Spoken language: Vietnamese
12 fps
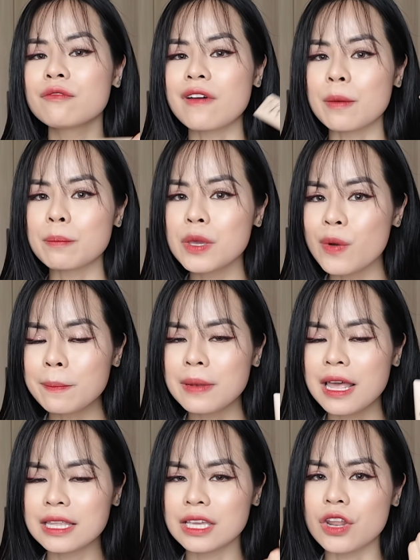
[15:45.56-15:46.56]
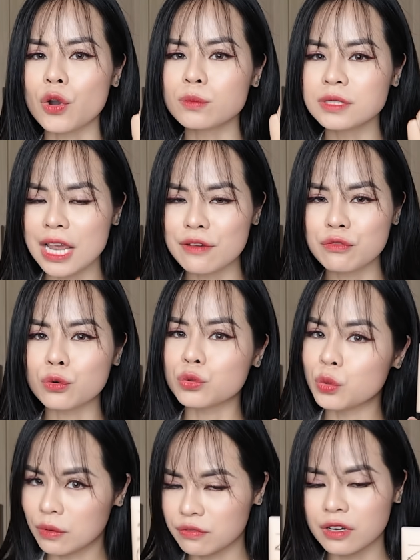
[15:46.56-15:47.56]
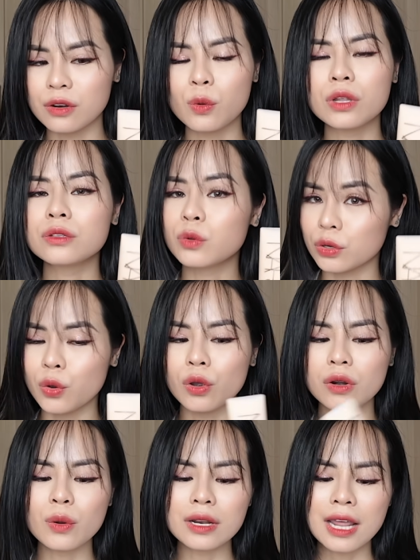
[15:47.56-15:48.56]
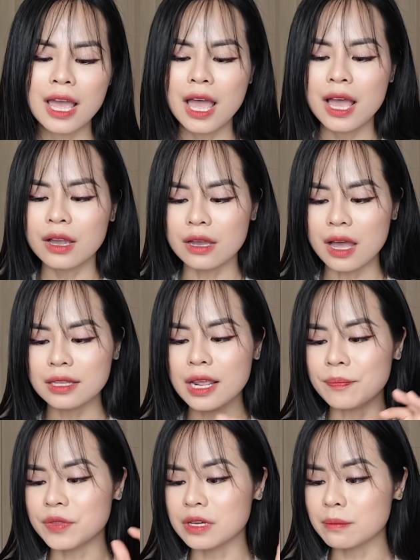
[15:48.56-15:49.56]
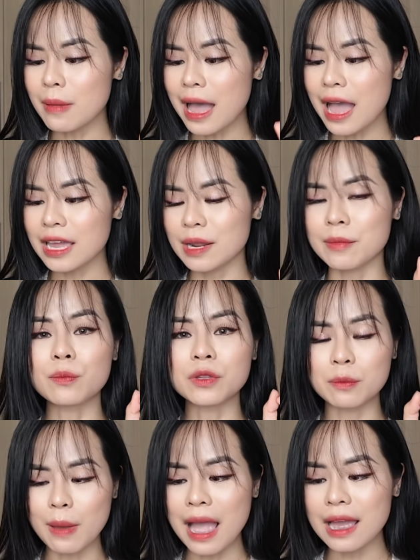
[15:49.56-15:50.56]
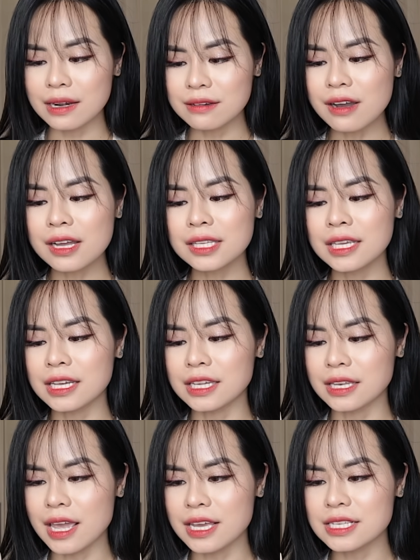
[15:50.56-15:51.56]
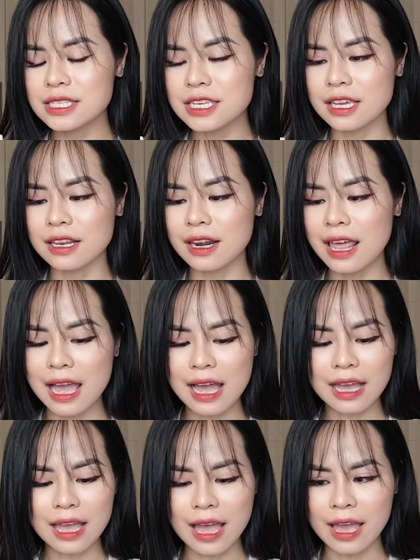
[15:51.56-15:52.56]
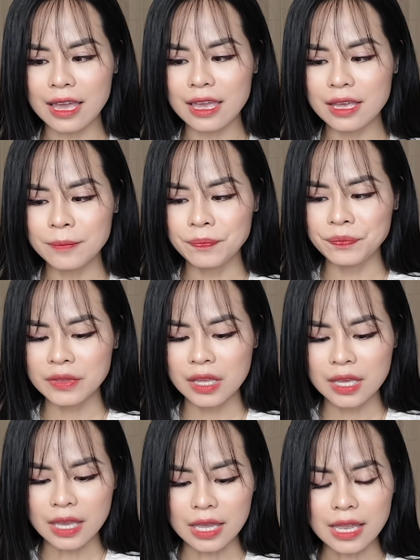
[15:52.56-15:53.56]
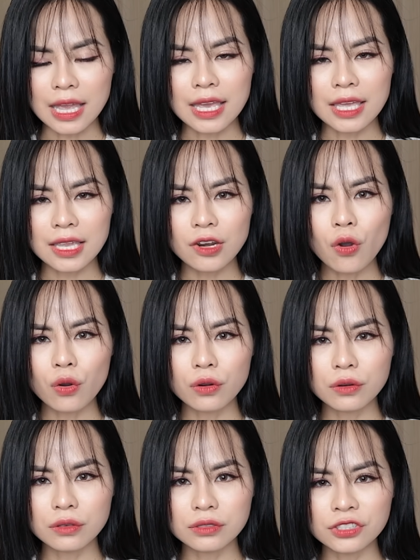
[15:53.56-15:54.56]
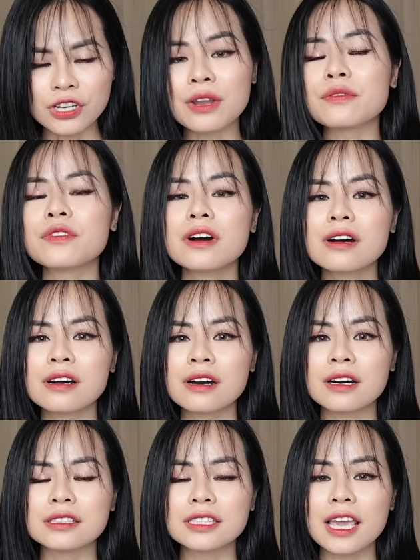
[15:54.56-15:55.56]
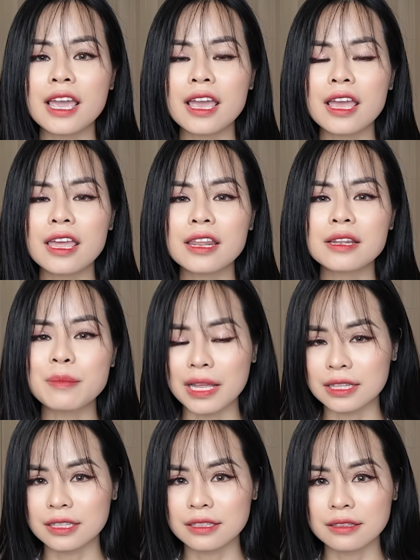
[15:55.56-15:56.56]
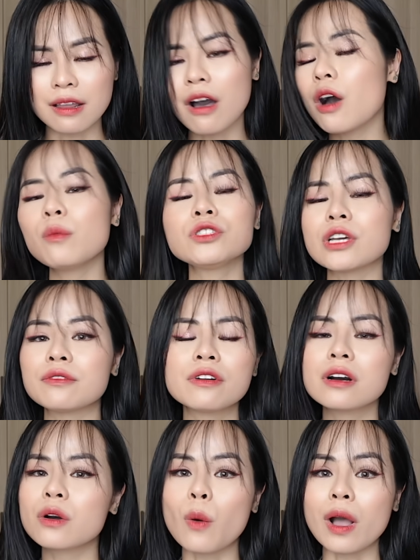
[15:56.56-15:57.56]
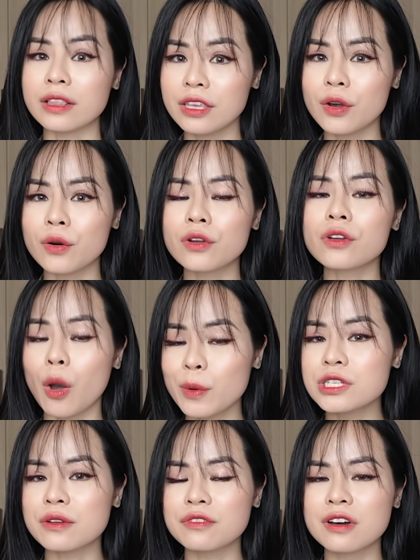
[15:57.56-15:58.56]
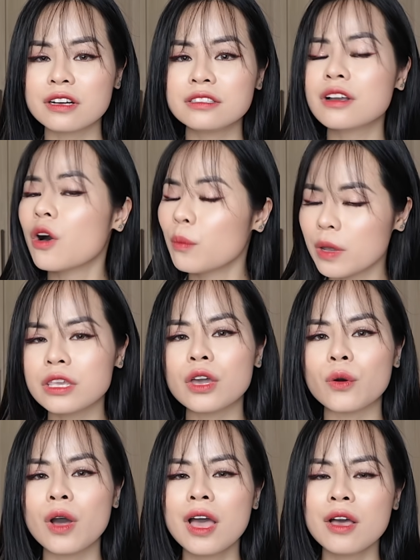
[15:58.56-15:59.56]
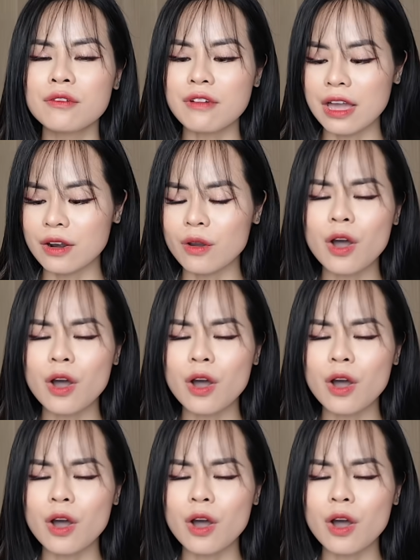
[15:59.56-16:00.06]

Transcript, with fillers: và build up lên thì nó cũng che phủ tuyệt vời luôn tuyệt đối luôn à, điểm thứ ba điểm cộng thứ ba nữa thì đấy chính là cái cái cái độ transfer ở trên mặt nó không bị transfer quá nhiều có bị tràn phơ nhưng không bị nhiều và nó